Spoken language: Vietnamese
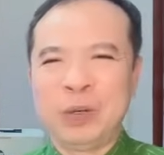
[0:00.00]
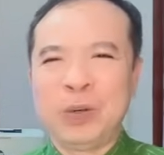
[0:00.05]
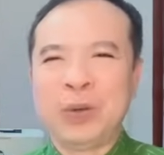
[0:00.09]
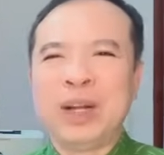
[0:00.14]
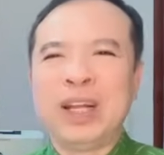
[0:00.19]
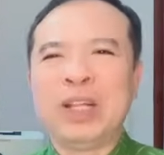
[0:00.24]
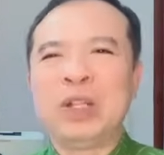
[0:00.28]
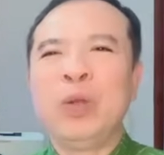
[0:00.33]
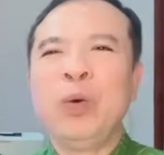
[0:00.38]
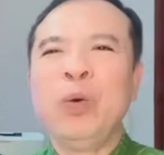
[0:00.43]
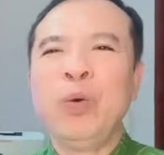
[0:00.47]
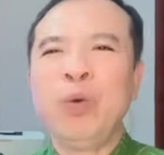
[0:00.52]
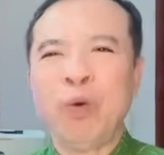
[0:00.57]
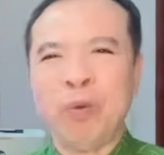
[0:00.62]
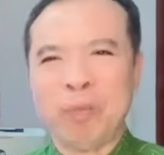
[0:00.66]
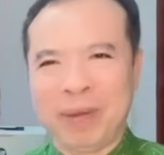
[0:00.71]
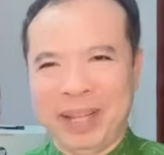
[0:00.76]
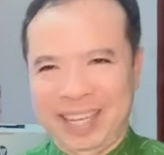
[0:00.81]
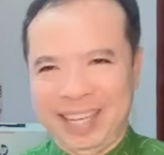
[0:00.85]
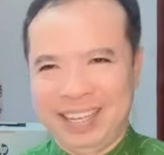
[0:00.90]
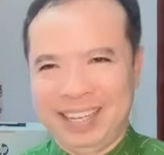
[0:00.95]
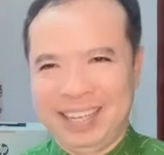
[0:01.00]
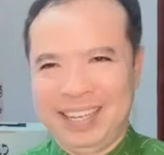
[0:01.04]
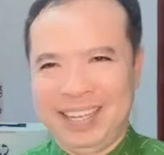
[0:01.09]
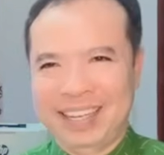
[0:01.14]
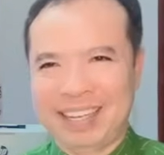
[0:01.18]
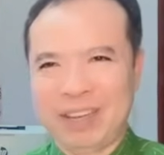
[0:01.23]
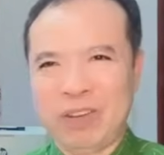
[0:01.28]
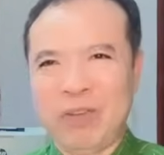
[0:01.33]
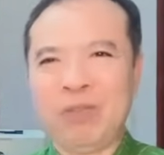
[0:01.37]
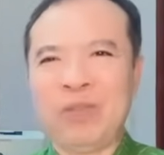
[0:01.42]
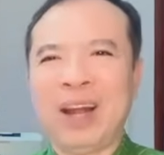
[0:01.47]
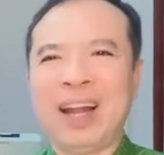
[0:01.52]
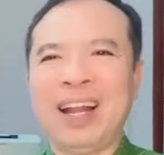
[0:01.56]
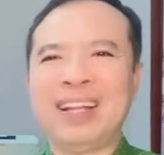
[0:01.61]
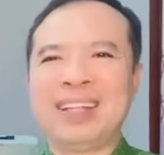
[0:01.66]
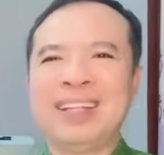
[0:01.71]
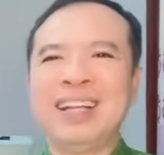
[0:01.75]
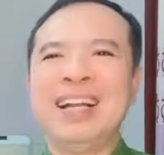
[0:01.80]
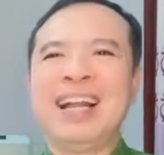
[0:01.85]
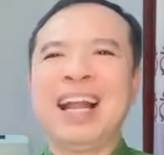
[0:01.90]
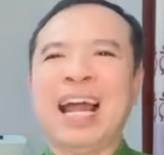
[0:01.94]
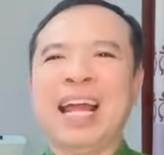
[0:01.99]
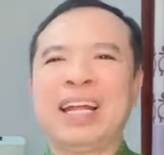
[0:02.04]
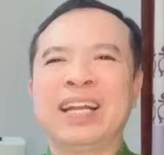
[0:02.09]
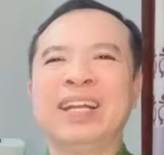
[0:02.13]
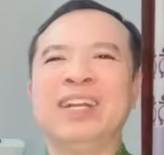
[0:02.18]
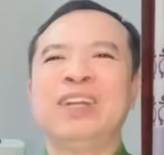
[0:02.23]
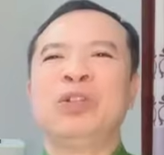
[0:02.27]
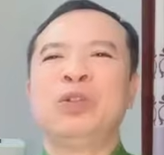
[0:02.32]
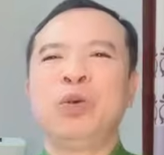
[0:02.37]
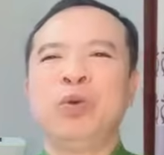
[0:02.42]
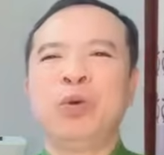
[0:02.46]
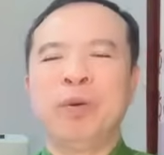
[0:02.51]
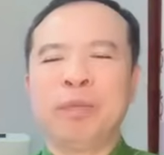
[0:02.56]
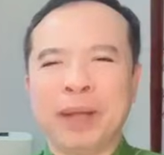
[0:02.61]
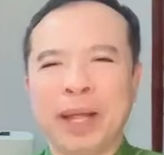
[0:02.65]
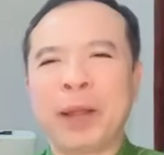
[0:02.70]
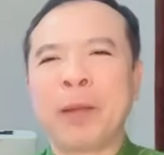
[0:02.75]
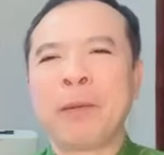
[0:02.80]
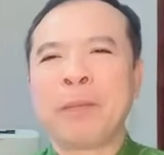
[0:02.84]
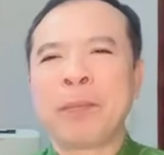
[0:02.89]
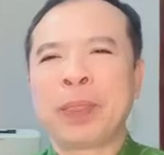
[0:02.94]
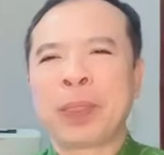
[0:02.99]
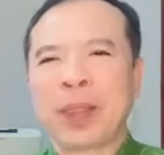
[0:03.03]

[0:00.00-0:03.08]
của đời tu của mình không phải là tương lai của đời tu của mình